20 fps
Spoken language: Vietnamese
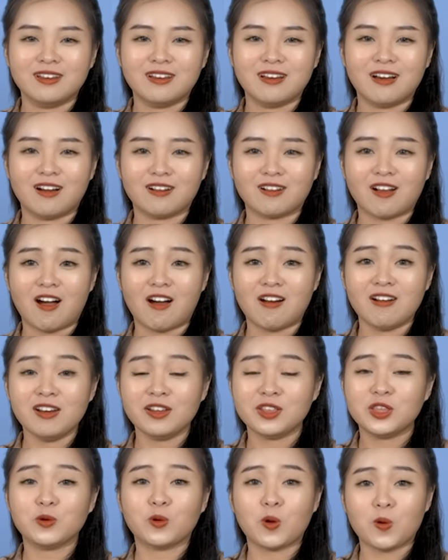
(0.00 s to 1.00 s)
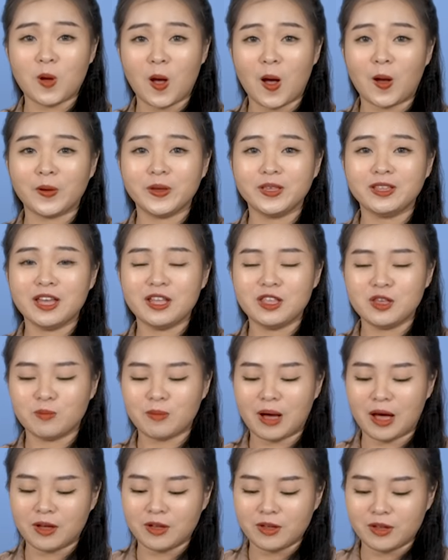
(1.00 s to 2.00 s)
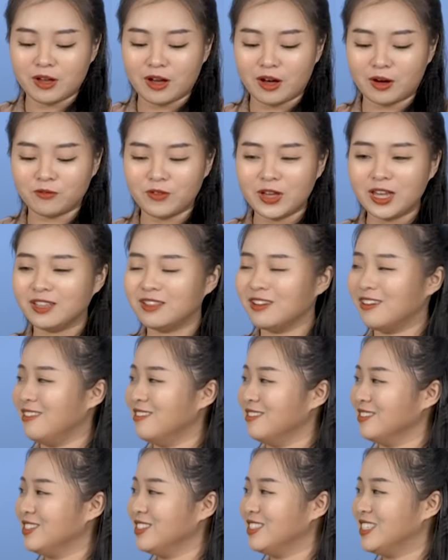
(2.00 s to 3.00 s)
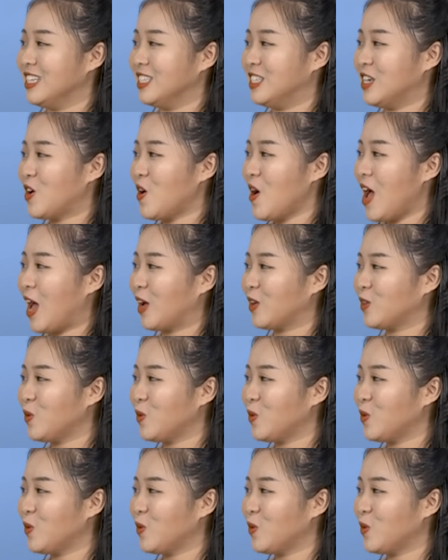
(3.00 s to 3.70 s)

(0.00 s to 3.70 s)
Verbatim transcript: à, có rất nhiều câu hỏi thế nhưng mà à, vì thời lượng chương trình chỉ có hạn